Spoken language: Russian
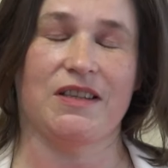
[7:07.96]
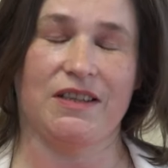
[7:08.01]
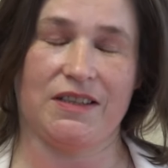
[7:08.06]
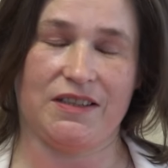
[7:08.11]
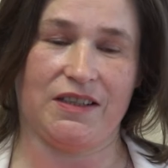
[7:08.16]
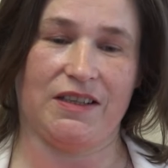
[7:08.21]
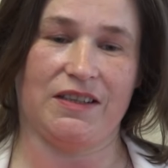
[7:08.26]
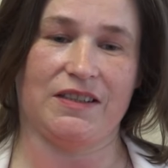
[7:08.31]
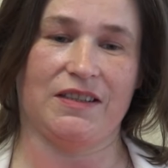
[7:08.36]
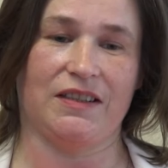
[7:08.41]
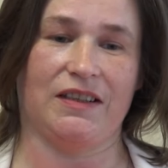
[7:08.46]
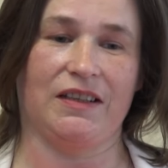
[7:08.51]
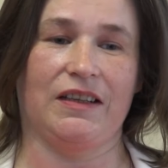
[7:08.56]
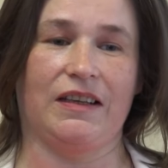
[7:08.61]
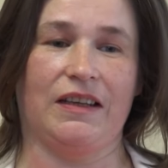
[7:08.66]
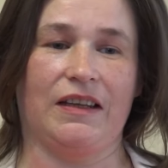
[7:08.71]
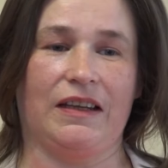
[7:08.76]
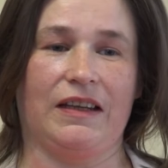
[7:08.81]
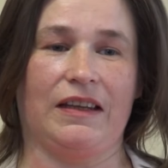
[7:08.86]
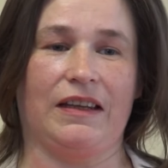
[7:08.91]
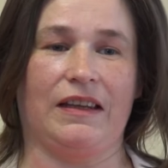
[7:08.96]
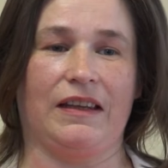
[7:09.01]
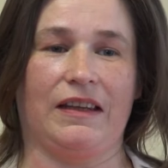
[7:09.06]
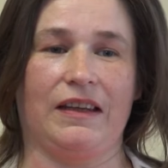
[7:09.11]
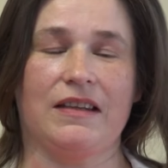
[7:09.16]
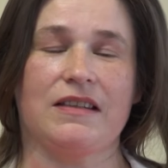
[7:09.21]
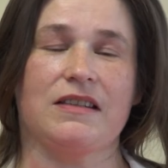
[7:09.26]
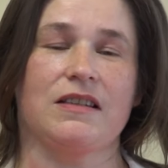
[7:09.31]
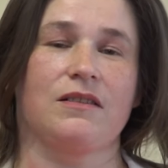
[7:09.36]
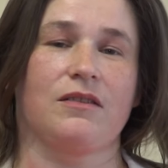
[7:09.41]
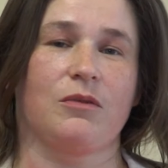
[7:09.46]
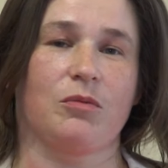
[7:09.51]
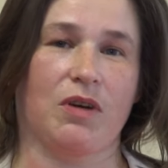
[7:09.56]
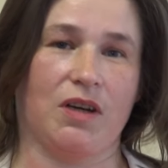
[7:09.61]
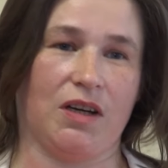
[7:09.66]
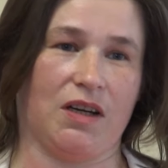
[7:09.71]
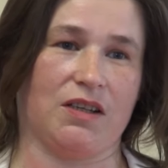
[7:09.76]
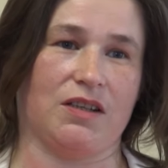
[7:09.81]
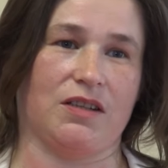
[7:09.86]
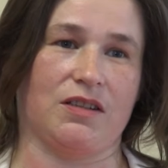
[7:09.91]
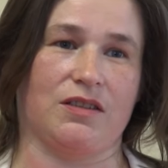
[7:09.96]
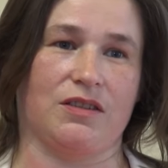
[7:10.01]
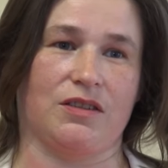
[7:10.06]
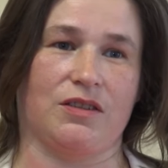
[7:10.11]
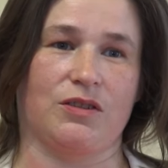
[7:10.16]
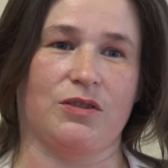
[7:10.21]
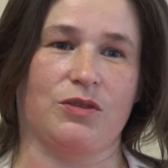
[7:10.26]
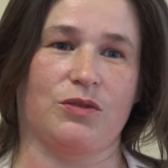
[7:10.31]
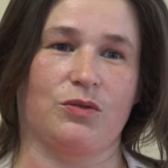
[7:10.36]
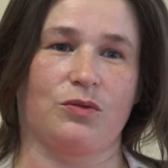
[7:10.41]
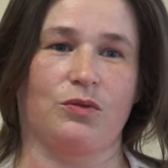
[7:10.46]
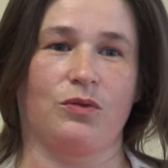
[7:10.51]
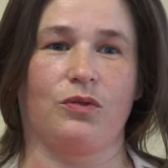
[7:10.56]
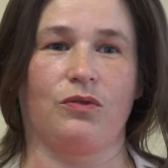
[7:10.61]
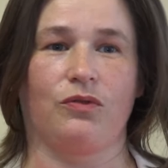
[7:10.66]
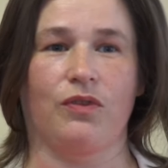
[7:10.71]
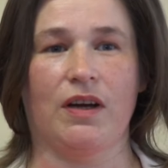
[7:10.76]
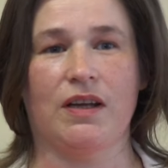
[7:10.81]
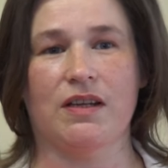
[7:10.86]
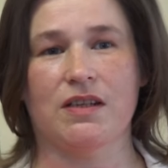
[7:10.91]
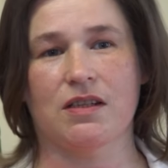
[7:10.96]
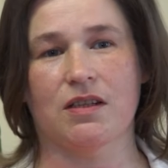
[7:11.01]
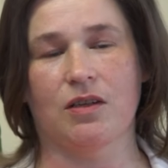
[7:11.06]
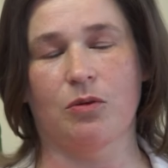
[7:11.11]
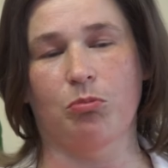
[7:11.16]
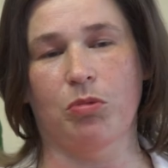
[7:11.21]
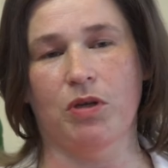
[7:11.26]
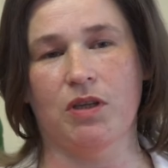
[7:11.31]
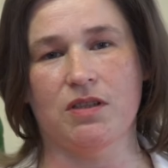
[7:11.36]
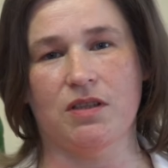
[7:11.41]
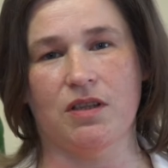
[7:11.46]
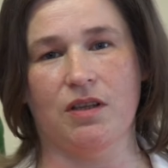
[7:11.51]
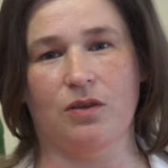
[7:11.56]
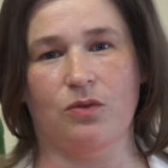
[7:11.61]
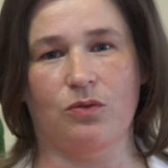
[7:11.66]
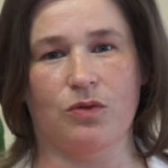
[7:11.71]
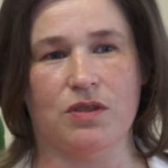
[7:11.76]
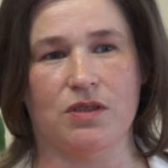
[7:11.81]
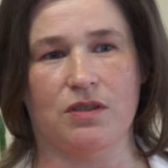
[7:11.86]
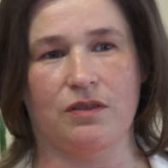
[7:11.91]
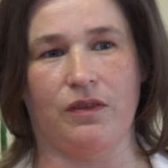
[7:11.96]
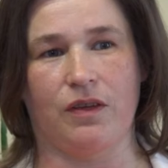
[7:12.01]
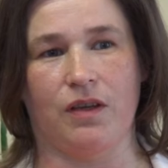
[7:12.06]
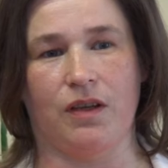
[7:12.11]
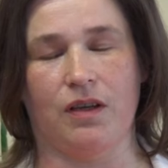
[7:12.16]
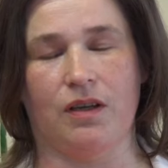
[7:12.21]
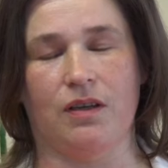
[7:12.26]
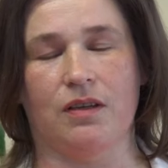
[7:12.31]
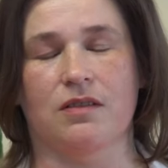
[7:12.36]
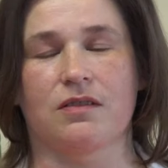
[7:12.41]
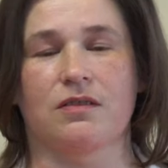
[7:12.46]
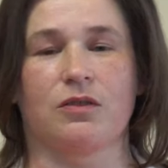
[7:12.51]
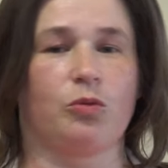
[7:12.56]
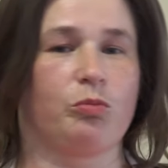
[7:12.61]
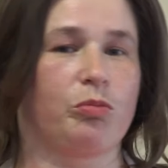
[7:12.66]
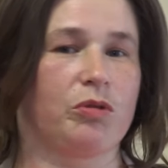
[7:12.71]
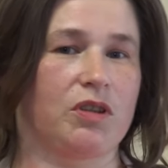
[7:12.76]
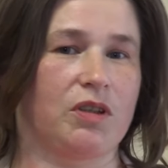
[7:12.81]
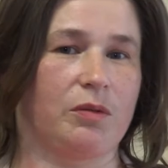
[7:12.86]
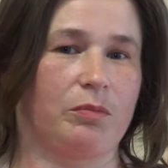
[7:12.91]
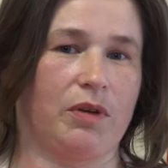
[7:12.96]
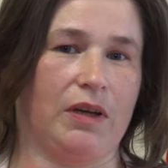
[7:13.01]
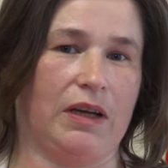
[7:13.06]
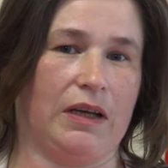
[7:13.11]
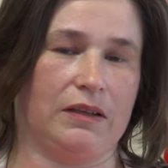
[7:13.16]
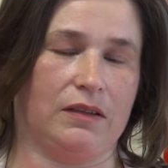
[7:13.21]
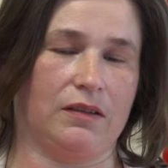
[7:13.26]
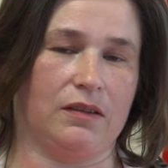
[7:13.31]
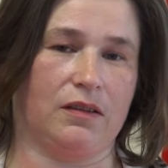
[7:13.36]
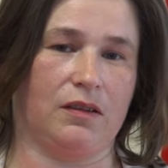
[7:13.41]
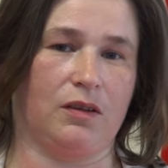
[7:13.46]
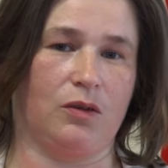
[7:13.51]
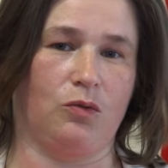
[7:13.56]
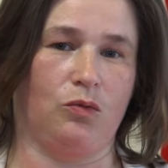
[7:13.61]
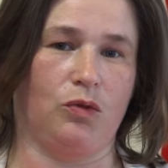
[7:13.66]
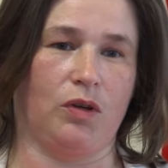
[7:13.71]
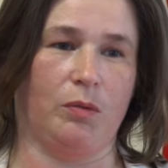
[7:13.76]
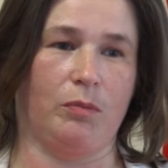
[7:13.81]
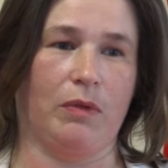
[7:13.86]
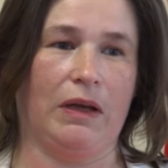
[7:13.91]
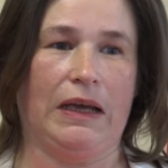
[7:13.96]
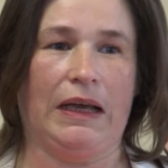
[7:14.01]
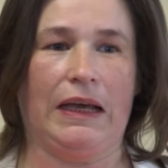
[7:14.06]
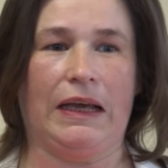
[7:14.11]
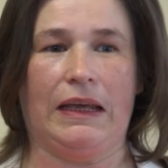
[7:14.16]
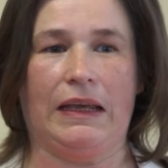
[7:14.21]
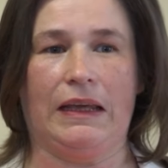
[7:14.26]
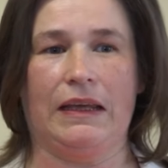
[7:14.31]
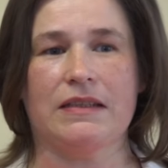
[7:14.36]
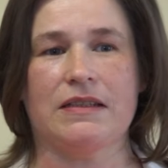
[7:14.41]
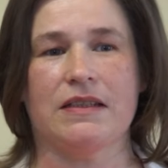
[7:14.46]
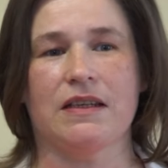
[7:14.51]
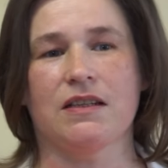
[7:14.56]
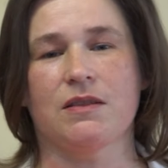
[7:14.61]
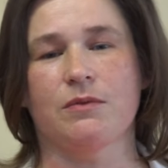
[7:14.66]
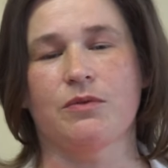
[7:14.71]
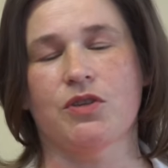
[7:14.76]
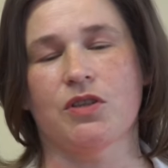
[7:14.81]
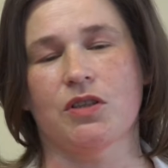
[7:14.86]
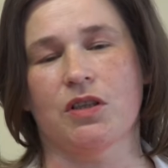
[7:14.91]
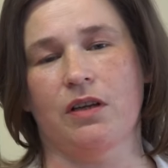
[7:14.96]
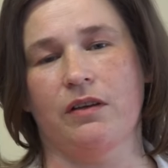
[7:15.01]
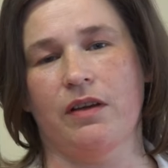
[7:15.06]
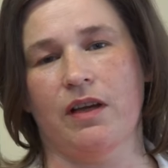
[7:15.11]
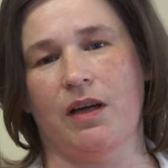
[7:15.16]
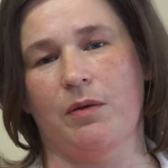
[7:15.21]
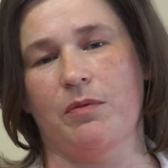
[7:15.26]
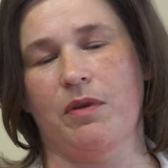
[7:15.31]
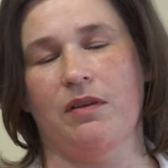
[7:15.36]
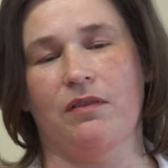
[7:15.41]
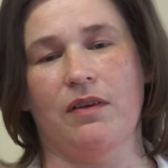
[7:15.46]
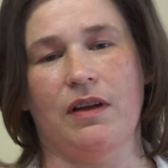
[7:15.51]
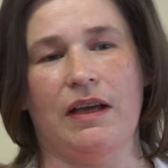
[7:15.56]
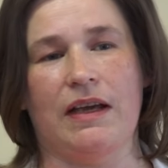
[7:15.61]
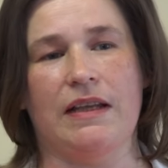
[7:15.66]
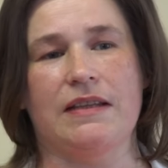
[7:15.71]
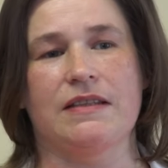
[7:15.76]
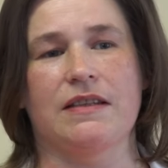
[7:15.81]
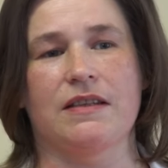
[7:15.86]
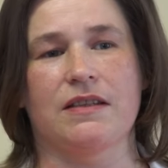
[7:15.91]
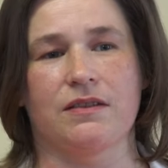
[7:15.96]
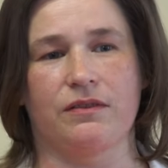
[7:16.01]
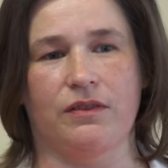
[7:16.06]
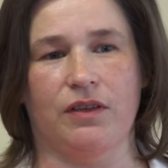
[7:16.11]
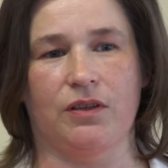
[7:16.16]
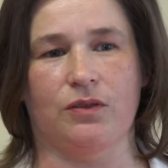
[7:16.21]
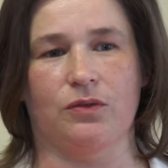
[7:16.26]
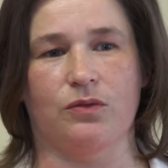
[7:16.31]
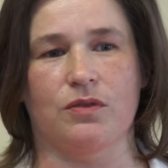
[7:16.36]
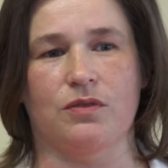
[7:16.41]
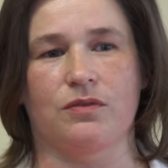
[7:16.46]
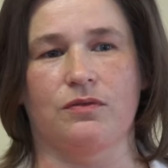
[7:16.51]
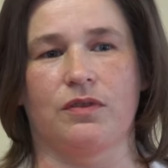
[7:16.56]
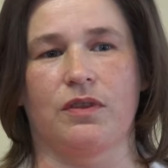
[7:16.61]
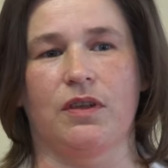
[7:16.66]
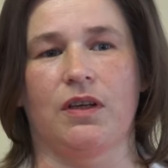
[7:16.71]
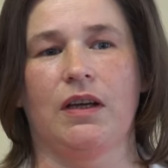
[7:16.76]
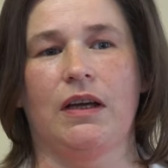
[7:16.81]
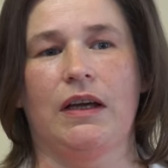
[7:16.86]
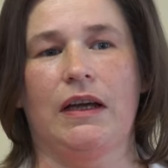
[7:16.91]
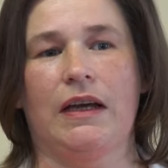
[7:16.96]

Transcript: телезрители, если вам кажется, что ваш близкий родственник злоупотребляет алкоголем, если этим человеком являетесь вы, то есть вы